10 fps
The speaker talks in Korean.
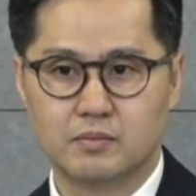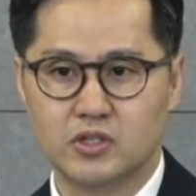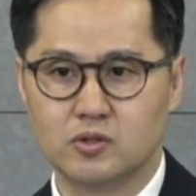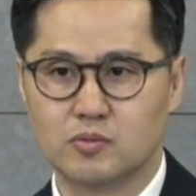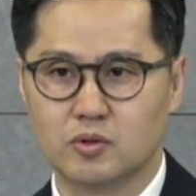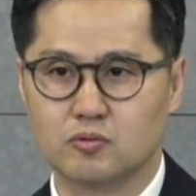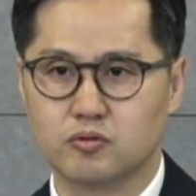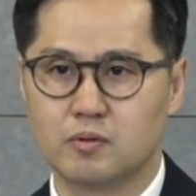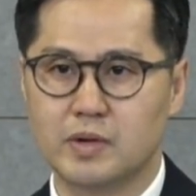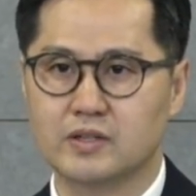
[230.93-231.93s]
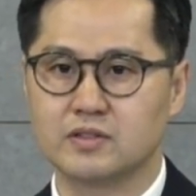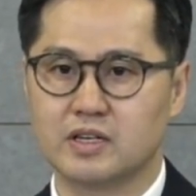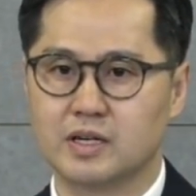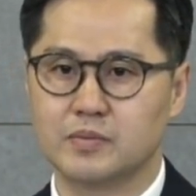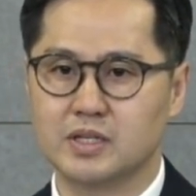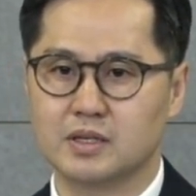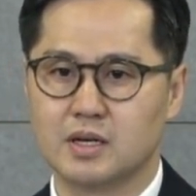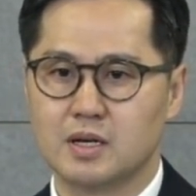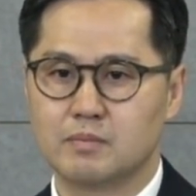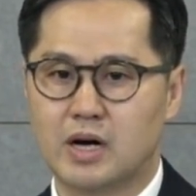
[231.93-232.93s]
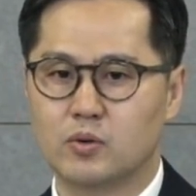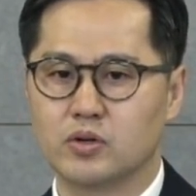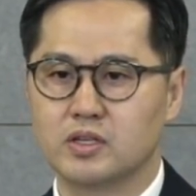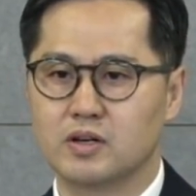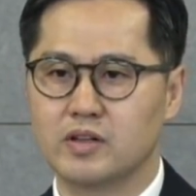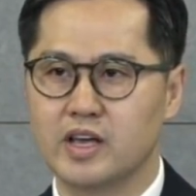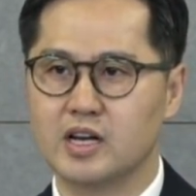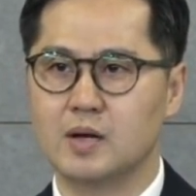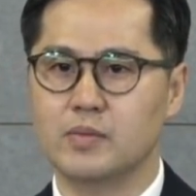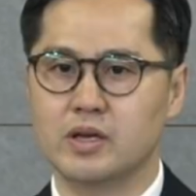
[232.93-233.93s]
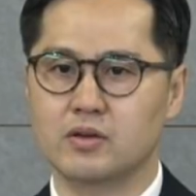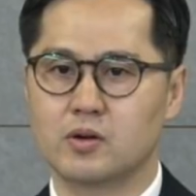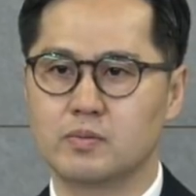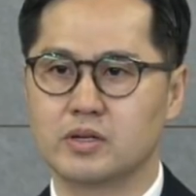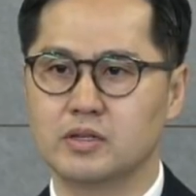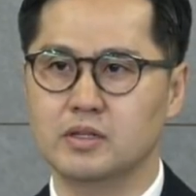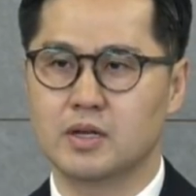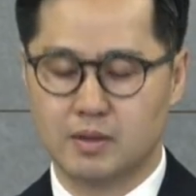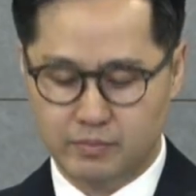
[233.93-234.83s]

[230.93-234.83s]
믿음으로 구원받은 사람이 바로 이런 행함의 열매를